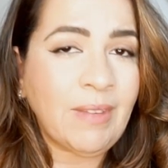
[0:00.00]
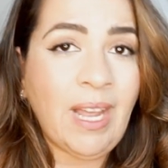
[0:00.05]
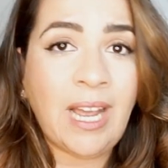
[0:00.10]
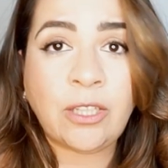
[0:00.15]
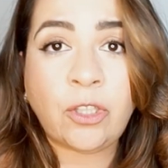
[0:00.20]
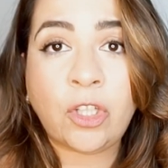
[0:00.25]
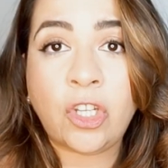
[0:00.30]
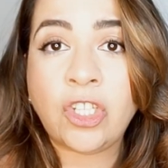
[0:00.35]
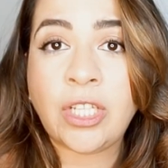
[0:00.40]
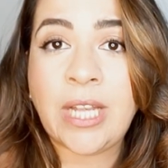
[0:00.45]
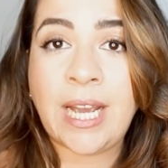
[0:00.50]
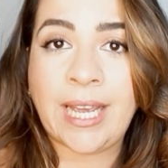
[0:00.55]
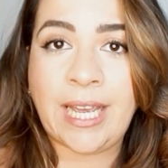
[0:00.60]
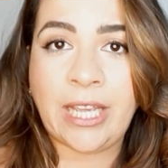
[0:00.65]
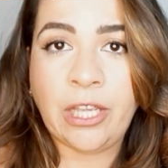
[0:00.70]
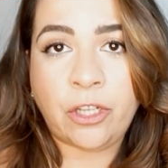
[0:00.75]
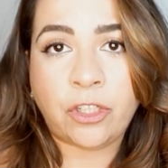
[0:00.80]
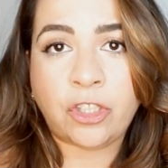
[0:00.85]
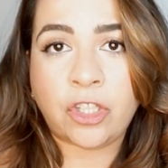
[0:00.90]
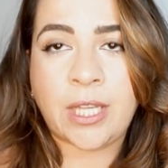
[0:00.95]
a todos
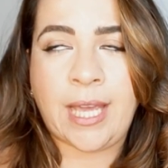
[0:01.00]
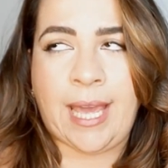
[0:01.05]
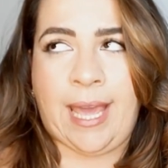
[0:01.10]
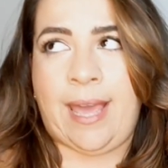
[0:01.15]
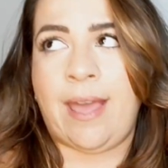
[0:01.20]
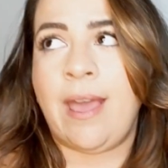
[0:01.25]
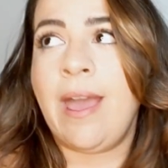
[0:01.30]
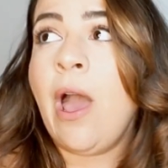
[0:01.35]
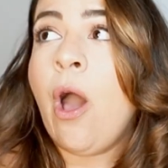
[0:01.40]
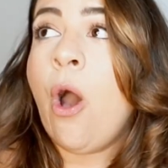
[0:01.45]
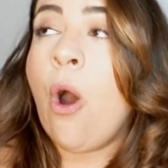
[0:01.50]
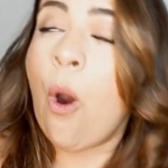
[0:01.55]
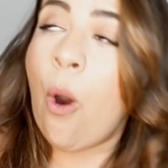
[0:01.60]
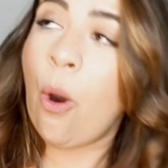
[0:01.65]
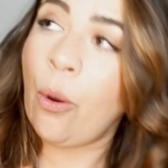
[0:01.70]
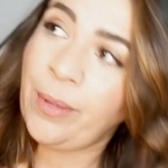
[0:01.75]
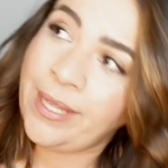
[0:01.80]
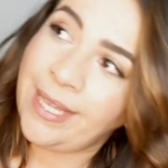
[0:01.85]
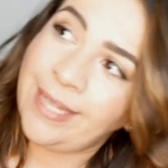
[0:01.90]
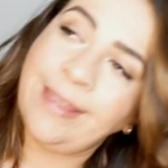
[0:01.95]
aquellos que
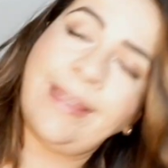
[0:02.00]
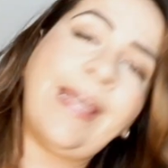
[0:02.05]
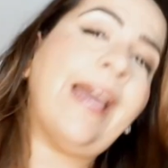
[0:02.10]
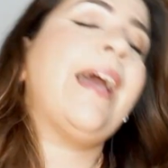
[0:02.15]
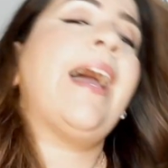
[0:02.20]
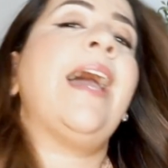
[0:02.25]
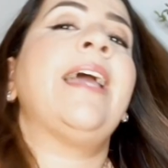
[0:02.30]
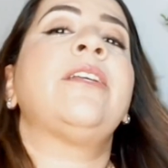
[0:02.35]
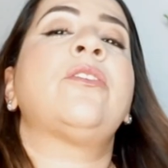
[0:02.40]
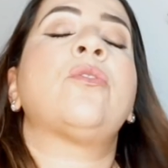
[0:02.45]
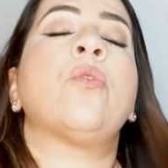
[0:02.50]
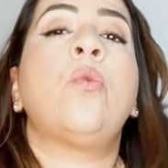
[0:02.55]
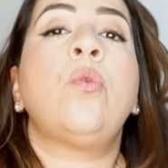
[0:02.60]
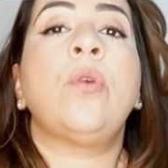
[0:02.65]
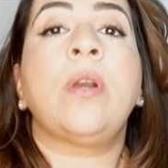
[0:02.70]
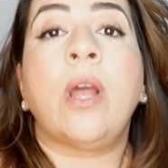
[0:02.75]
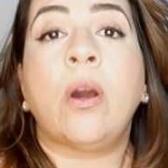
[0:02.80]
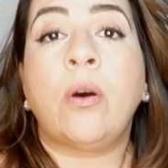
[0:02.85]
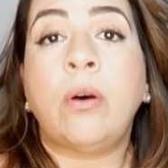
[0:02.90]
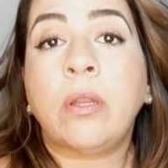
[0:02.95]
o bien tengáis
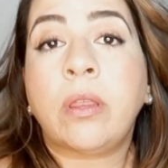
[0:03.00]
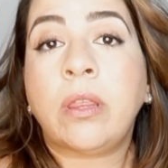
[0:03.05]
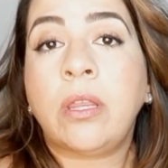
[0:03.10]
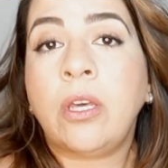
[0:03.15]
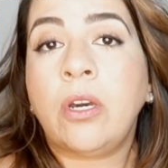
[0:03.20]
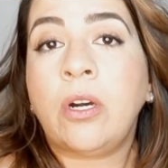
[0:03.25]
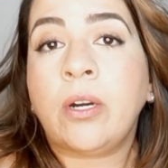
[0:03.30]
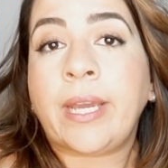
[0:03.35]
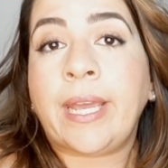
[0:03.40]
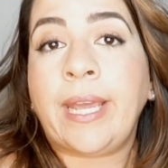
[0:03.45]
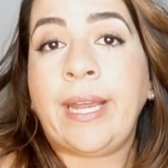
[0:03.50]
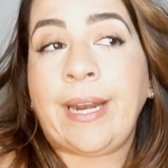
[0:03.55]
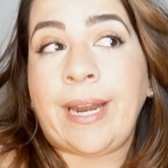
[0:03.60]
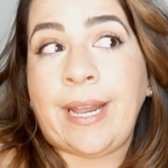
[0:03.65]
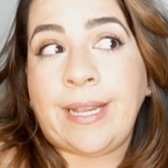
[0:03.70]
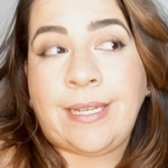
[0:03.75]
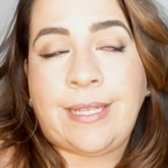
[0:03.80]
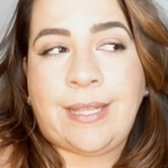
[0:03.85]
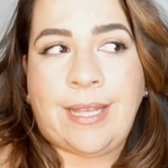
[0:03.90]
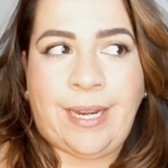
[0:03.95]
un negocio,
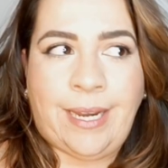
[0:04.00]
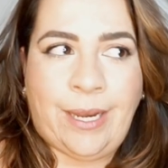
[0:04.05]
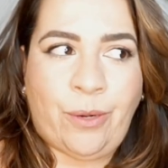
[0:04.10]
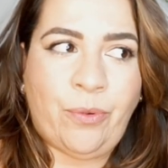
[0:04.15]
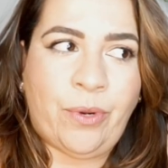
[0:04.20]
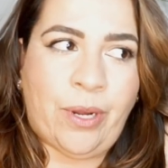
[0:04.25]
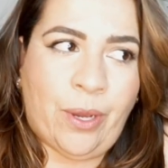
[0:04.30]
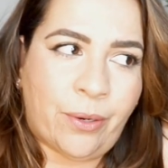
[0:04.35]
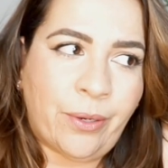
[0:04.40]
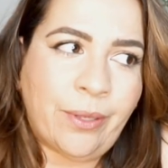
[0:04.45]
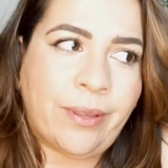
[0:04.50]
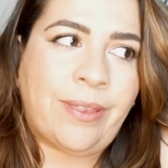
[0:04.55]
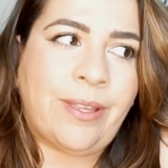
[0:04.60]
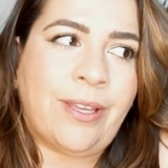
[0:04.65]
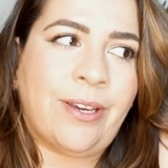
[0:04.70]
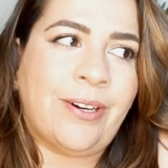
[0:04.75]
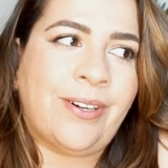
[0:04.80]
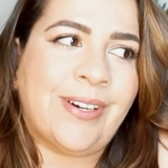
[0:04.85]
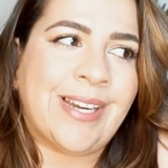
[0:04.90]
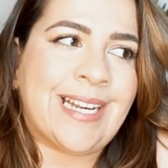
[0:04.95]
queráis tener un
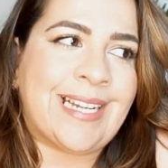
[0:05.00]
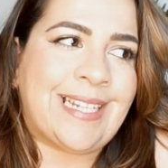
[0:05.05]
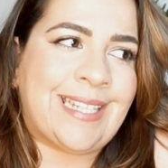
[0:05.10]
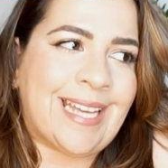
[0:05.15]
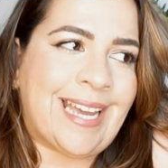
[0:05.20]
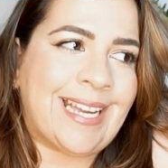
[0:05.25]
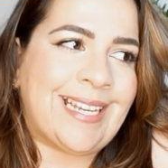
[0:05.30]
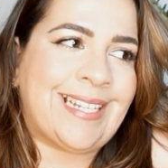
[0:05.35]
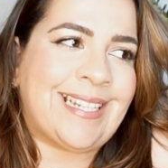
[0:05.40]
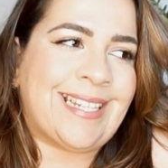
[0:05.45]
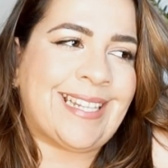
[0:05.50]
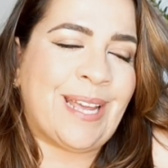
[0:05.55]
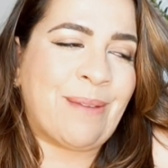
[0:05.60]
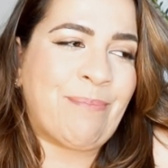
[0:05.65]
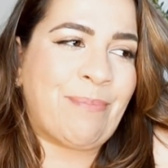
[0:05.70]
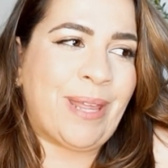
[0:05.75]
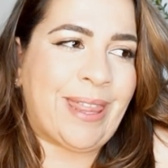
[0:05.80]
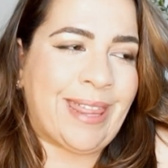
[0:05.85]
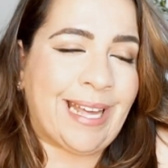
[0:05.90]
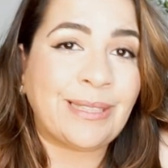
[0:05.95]
negocio, estáis
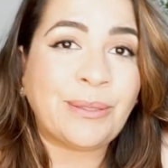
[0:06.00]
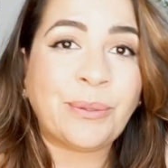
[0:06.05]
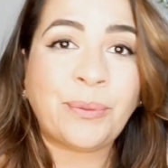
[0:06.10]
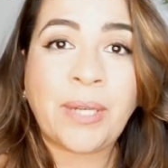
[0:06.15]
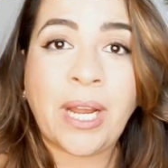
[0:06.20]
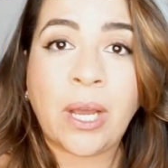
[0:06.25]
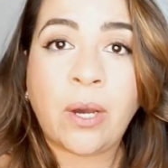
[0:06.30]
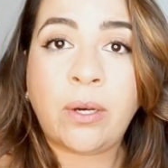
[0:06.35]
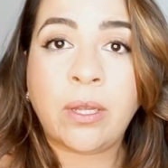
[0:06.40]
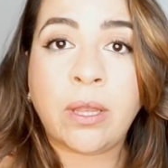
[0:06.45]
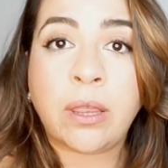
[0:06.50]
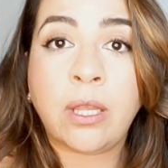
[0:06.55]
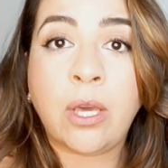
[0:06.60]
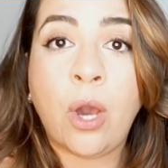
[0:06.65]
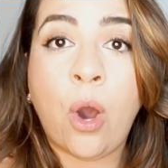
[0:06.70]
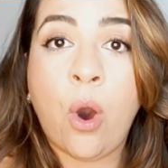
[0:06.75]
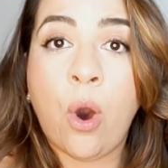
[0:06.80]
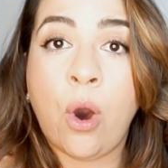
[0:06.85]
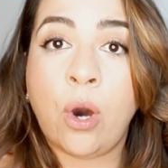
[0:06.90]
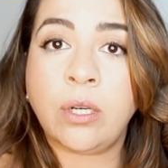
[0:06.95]
empezando un
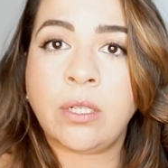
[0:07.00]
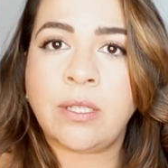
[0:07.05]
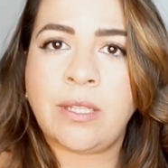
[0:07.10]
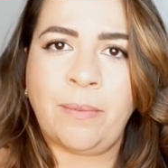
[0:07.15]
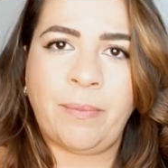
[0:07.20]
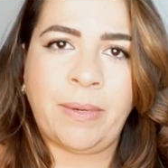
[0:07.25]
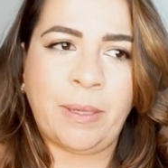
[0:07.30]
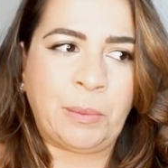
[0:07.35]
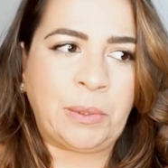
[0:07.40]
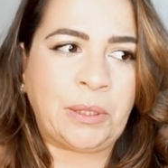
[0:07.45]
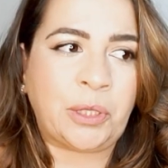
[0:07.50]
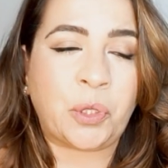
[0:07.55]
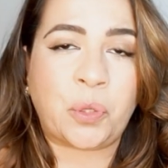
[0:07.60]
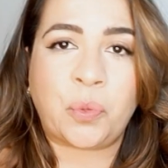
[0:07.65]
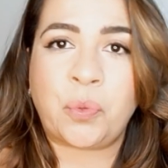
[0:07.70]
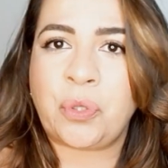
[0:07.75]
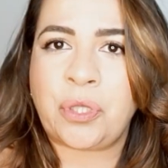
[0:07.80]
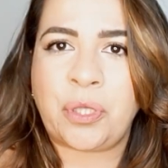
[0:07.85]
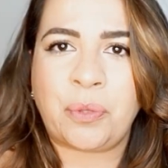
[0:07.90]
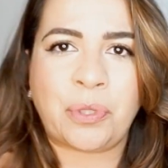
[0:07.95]
negocio o simplemente
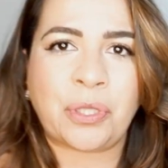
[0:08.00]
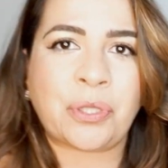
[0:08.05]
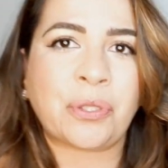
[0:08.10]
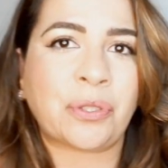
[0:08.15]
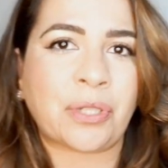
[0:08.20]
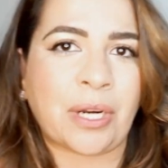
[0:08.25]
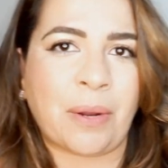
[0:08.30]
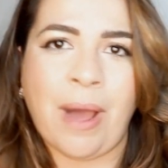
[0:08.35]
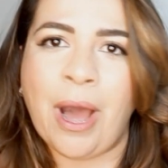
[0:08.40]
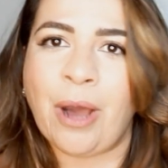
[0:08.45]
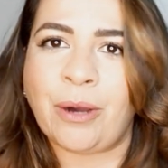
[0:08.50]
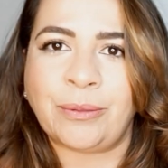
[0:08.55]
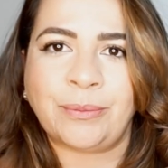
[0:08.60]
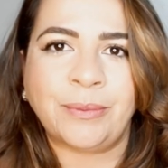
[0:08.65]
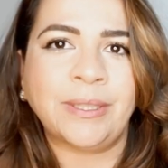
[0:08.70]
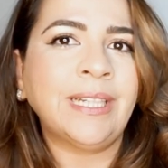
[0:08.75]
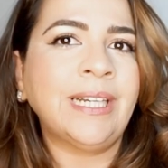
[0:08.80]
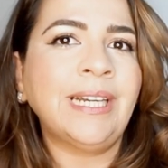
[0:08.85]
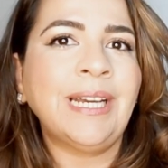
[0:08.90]
os guste vuestro trabajo,